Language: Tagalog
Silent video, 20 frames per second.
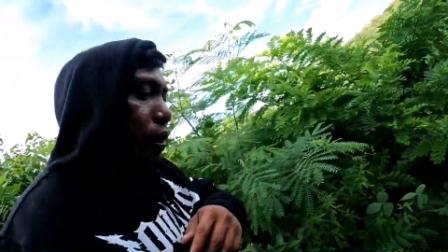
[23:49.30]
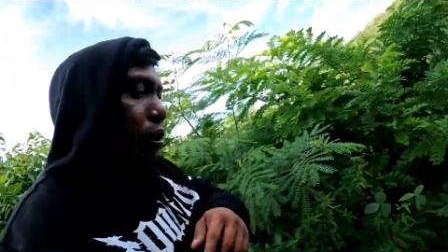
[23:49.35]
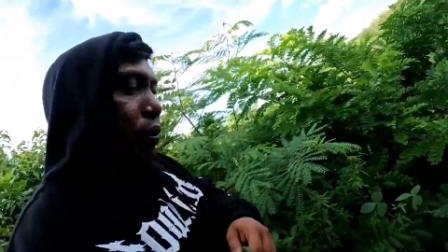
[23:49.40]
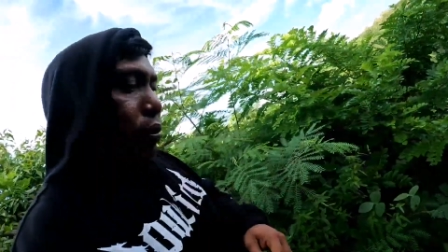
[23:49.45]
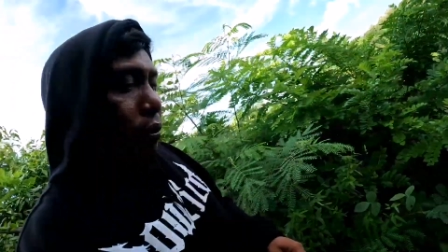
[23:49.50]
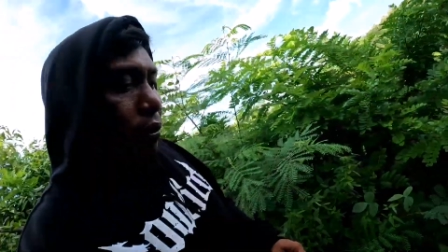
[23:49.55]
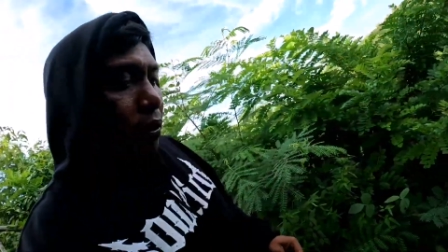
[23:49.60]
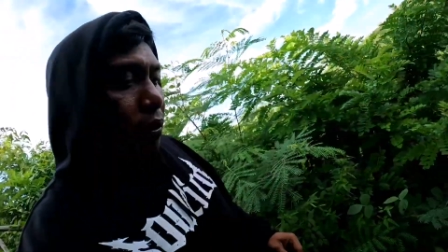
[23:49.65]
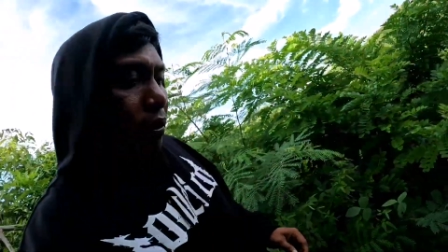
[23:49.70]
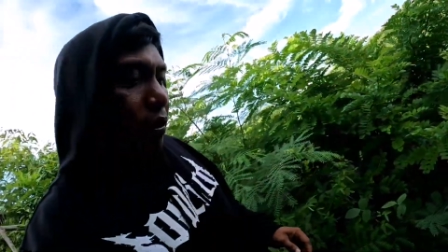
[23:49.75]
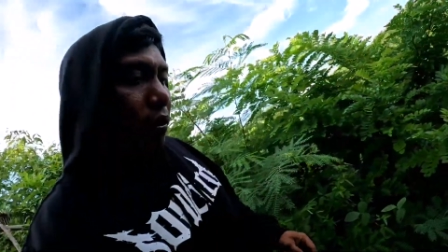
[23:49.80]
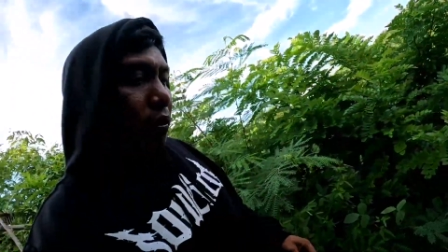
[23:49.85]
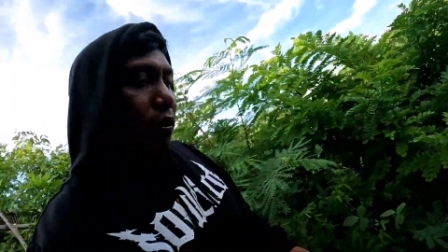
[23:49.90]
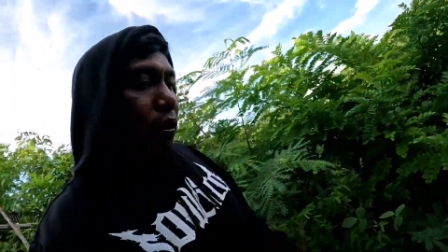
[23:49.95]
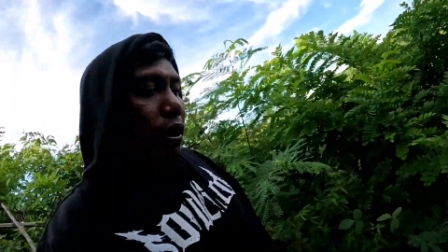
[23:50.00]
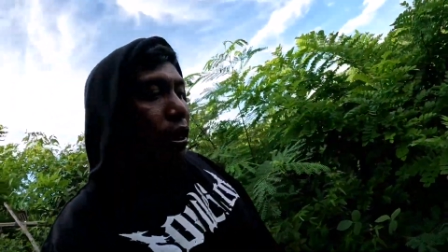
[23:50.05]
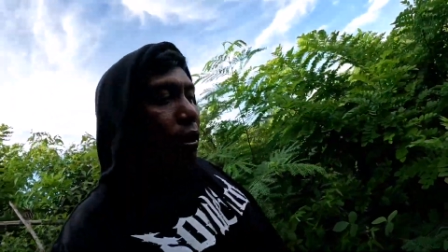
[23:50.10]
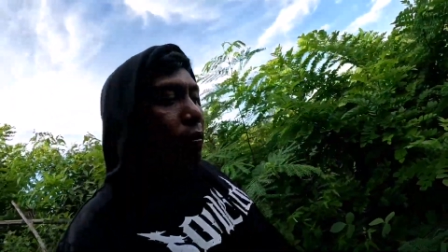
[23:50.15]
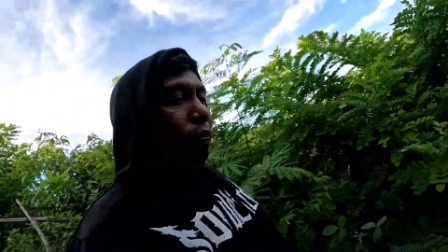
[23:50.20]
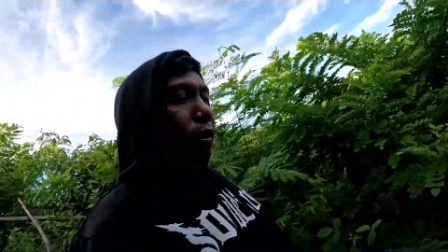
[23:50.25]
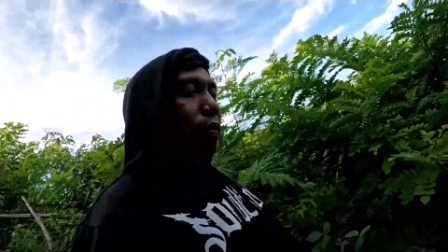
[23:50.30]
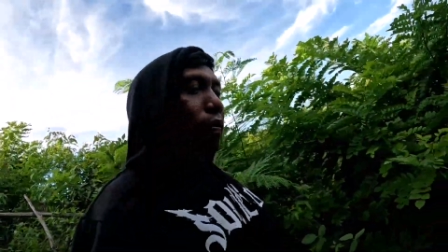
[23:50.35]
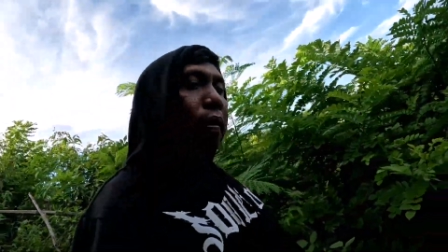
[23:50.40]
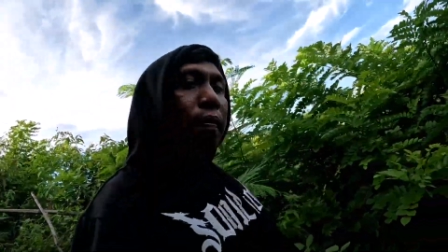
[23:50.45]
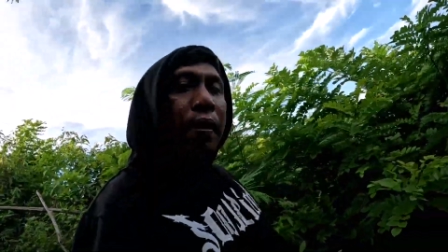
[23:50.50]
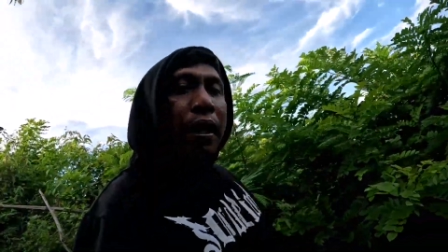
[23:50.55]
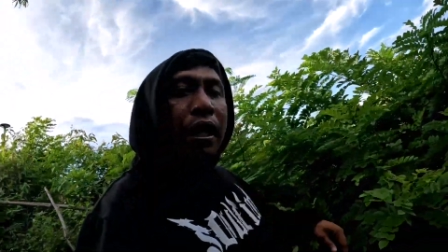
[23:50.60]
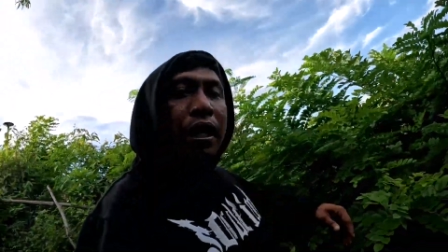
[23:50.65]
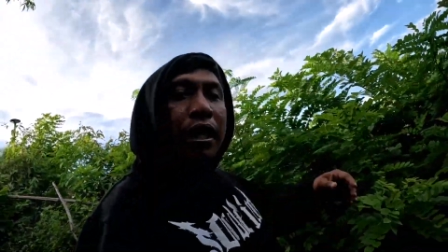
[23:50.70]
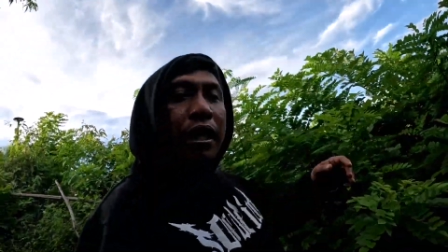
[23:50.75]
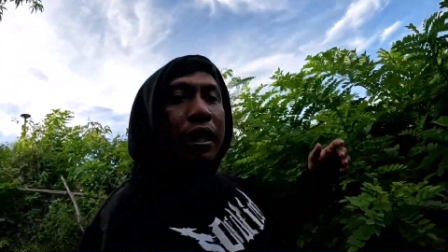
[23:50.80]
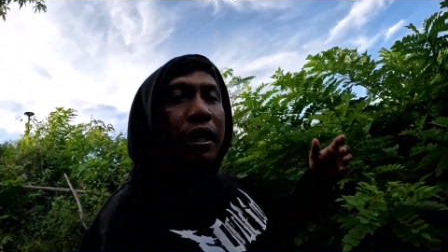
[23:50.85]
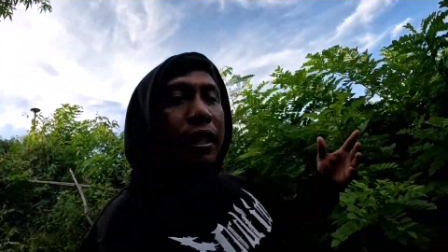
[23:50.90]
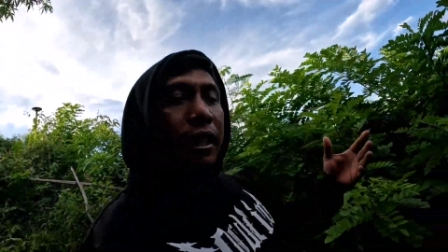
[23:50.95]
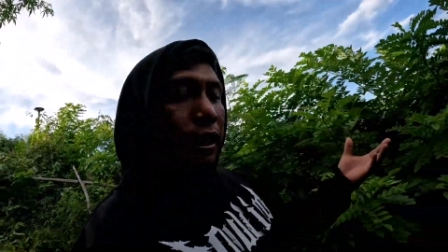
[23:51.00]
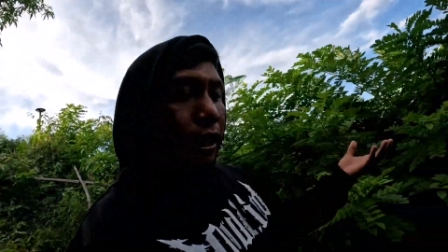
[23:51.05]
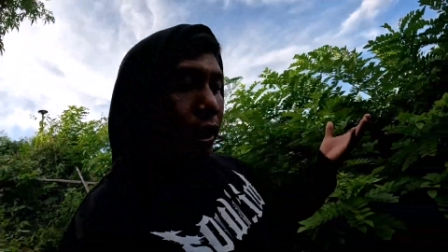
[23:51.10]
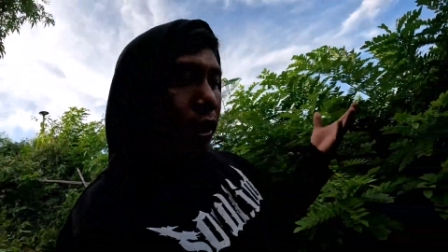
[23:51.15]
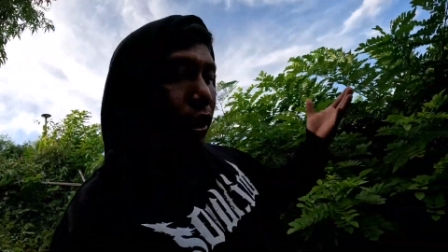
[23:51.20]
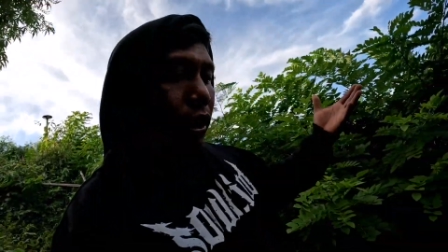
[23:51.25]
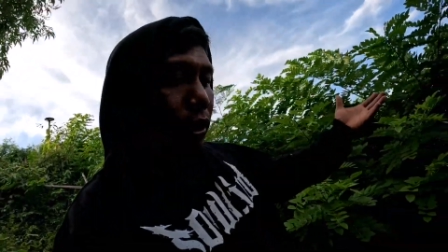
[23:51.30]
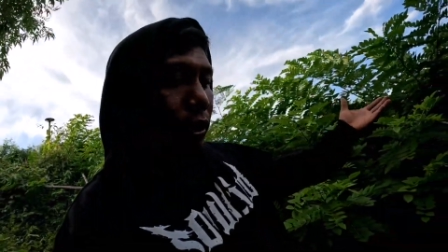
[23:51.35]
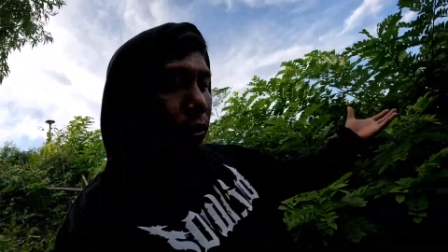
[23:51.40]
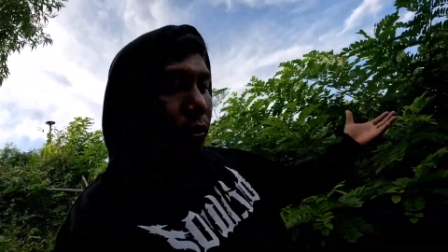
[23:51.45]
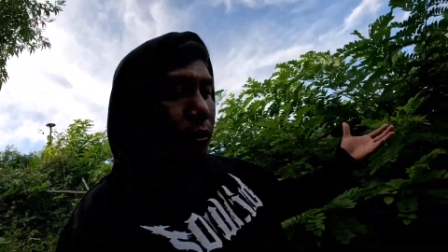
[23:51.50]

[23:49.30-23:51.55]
naman yung pababa kaysa